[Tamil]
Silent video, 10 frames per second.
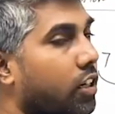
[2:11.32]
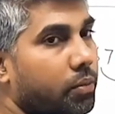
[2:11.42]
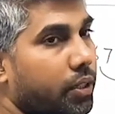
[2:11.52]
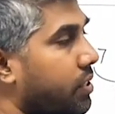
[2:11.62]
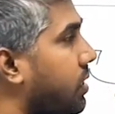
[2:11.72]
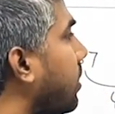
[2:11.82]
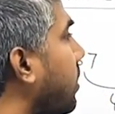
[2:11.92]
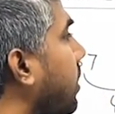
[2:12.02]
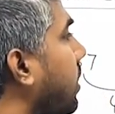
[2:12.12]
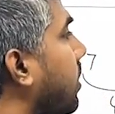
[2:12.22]
காமனாக வச்சுட்டேன்
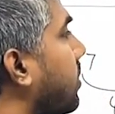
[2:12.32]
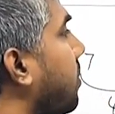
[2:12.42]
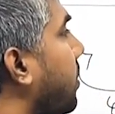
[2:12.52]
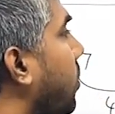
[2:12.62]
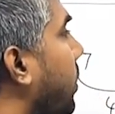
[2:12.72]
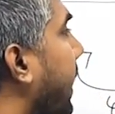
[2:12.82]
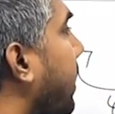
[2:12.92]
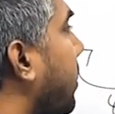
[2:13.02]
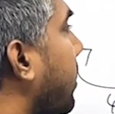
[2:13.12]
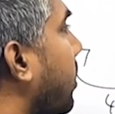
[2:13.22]
இந்த சைடு பார்த்தா ஒரு
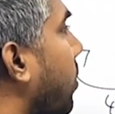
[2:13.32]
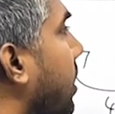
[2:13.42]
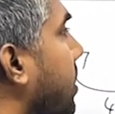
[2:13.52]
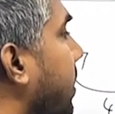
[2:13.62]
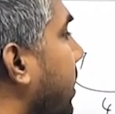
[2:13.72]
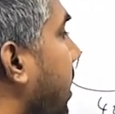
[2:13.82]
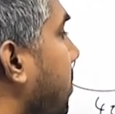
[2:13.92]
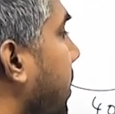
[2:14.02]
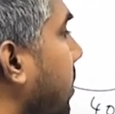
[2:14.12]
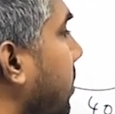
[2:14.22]
எயிட் இருக்குது இங்கே டுவெண்ட்டி செவன் ரெண்டே ஆட்
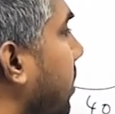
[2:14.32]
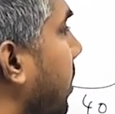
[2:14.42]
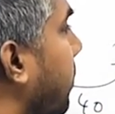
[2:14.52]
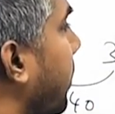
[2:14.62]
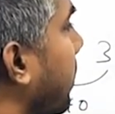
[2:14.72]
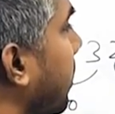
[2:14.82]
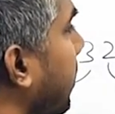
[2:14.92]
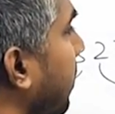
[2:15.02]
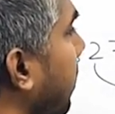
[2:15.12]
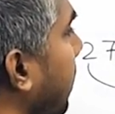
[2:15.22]
பண்ணால் தேர்ட்டி ஃபைவ்
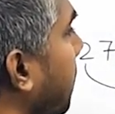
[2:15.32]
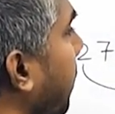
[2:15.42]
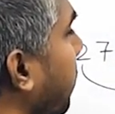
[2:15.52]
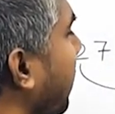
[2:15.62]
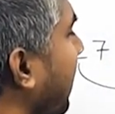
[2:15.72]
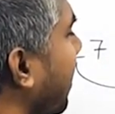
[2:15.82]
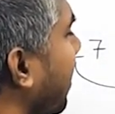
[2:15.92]
இது பார்த்தோன்னே